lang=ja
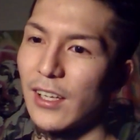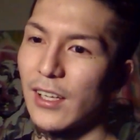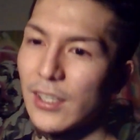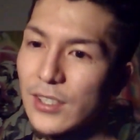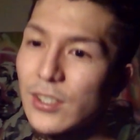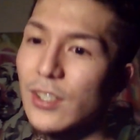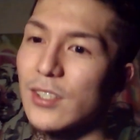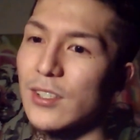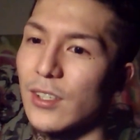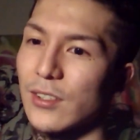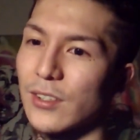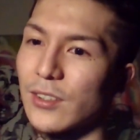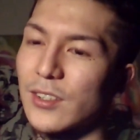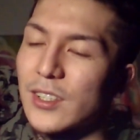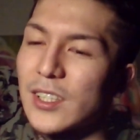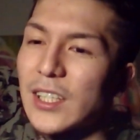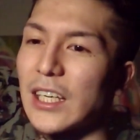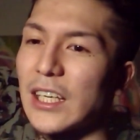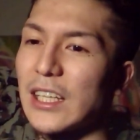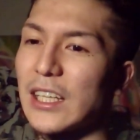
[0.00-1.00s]
そうそうそう。
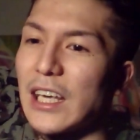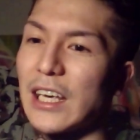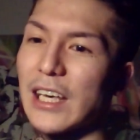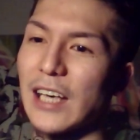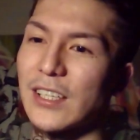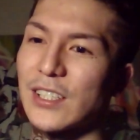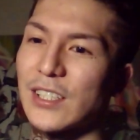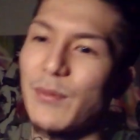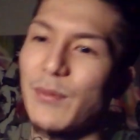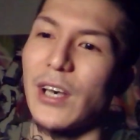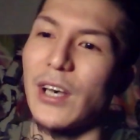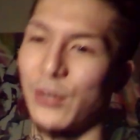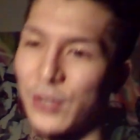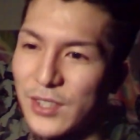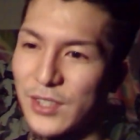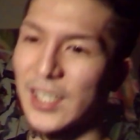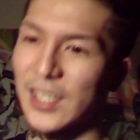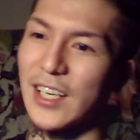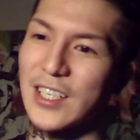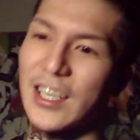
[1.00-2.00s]
月に休みが
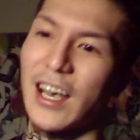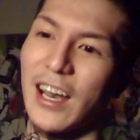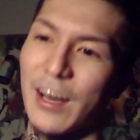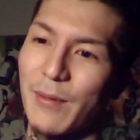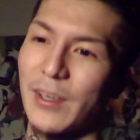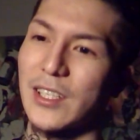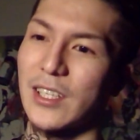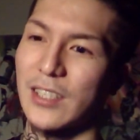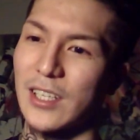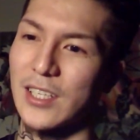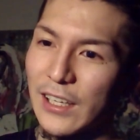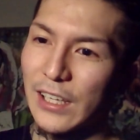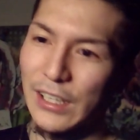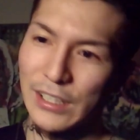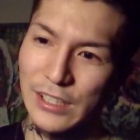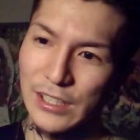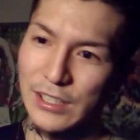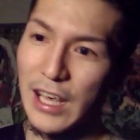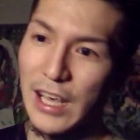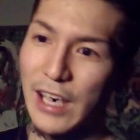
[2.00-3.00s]
2日しかありませんでした。
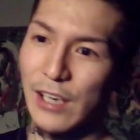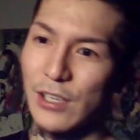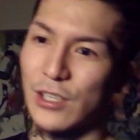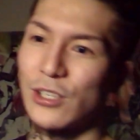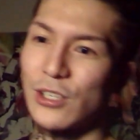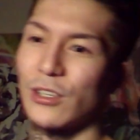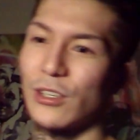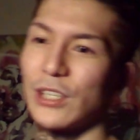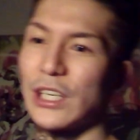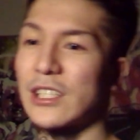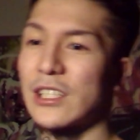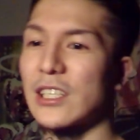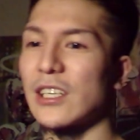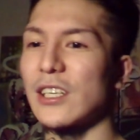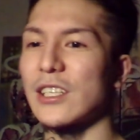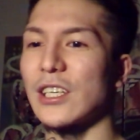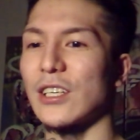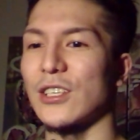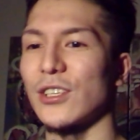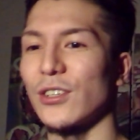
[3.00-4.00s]
で、1日
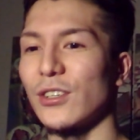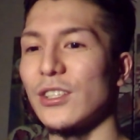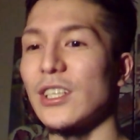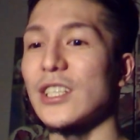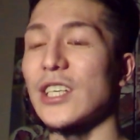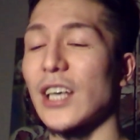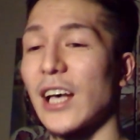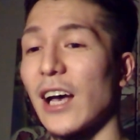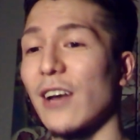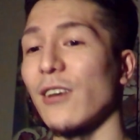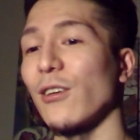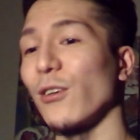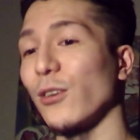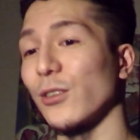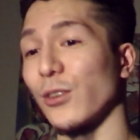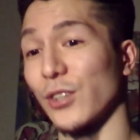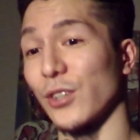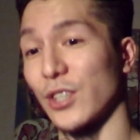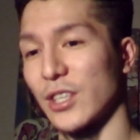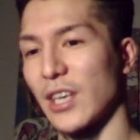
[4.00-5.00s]
12時間労
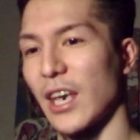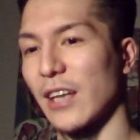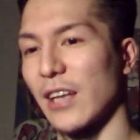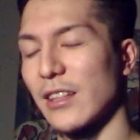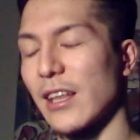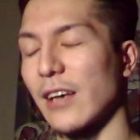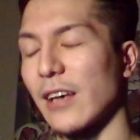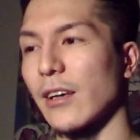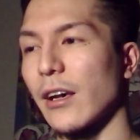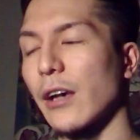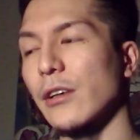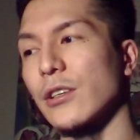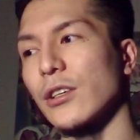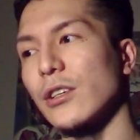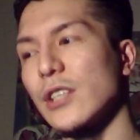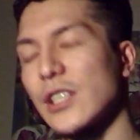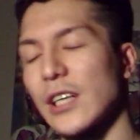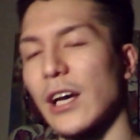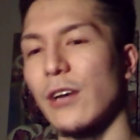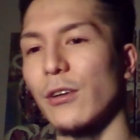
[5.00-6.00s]
働して、で、
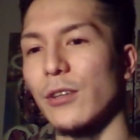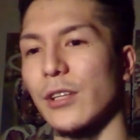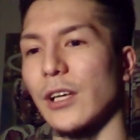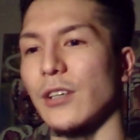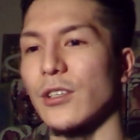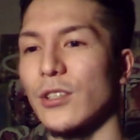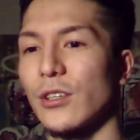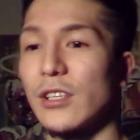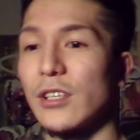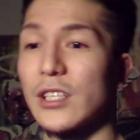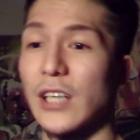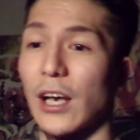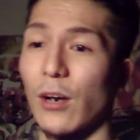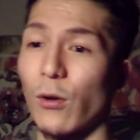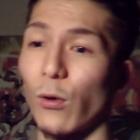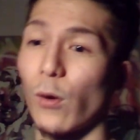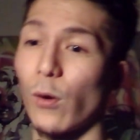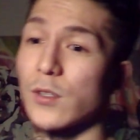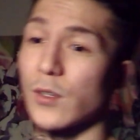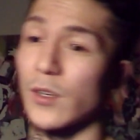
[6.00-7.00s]
12時間労働で12時間
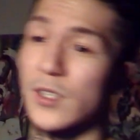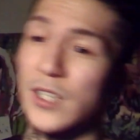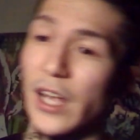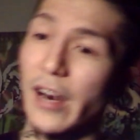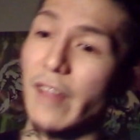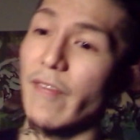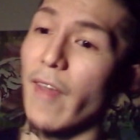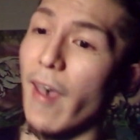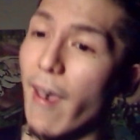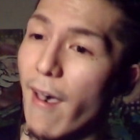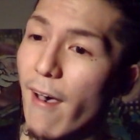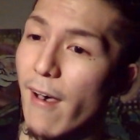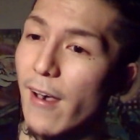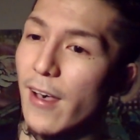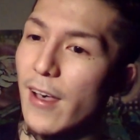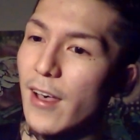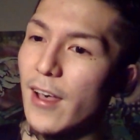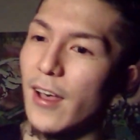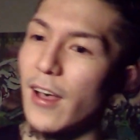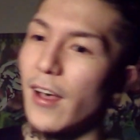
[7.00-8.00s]
拘束されて、
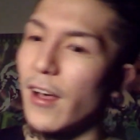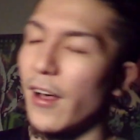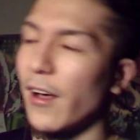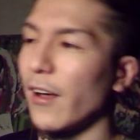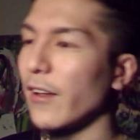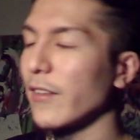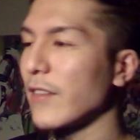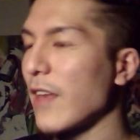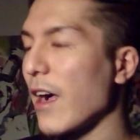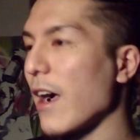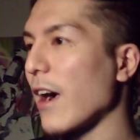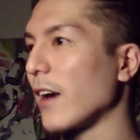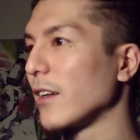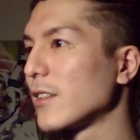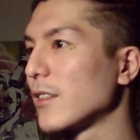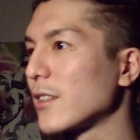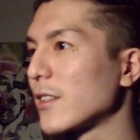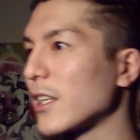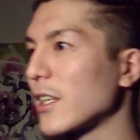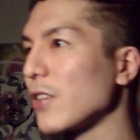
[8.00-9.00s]
んで、
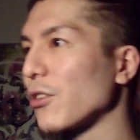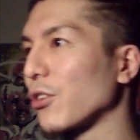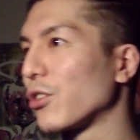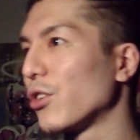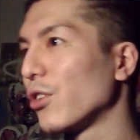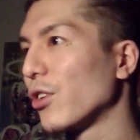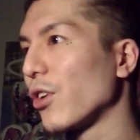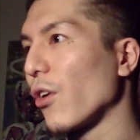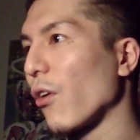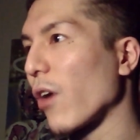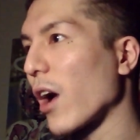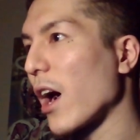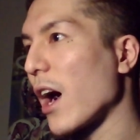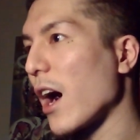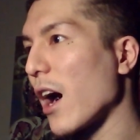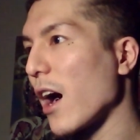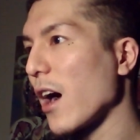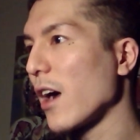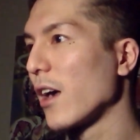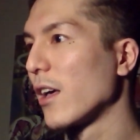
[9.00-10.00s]
月の給料
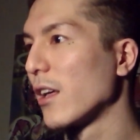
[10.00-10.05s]
が、